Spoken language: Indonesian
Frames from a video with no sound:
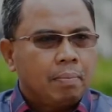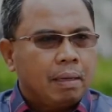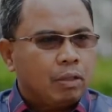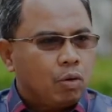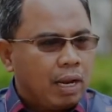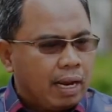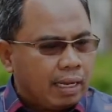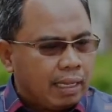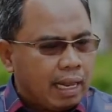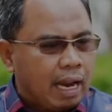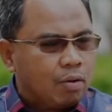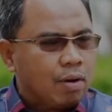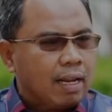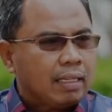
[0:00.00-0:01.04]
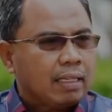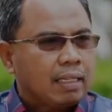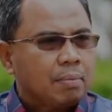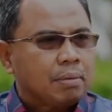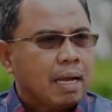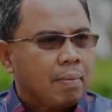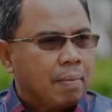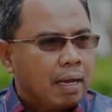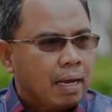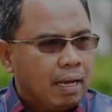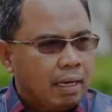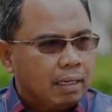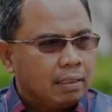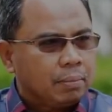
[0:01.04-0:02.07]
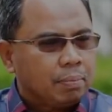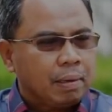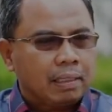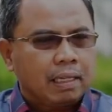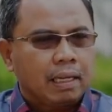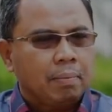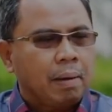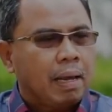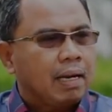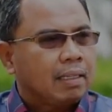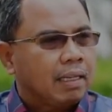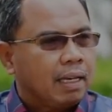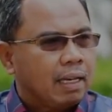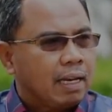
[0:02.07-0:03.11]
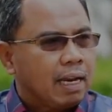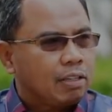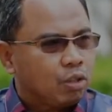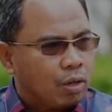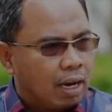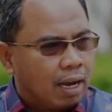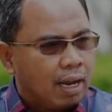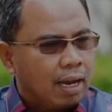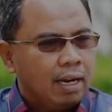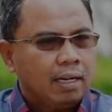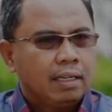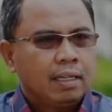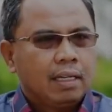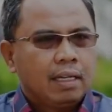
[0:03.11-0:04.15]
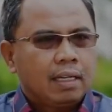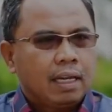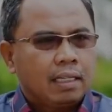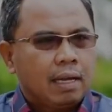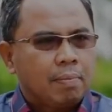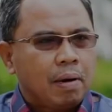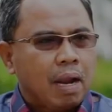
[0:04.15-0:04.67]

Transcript: Metode yang kita lakukan tetap sama seperti BLT nasional. Kita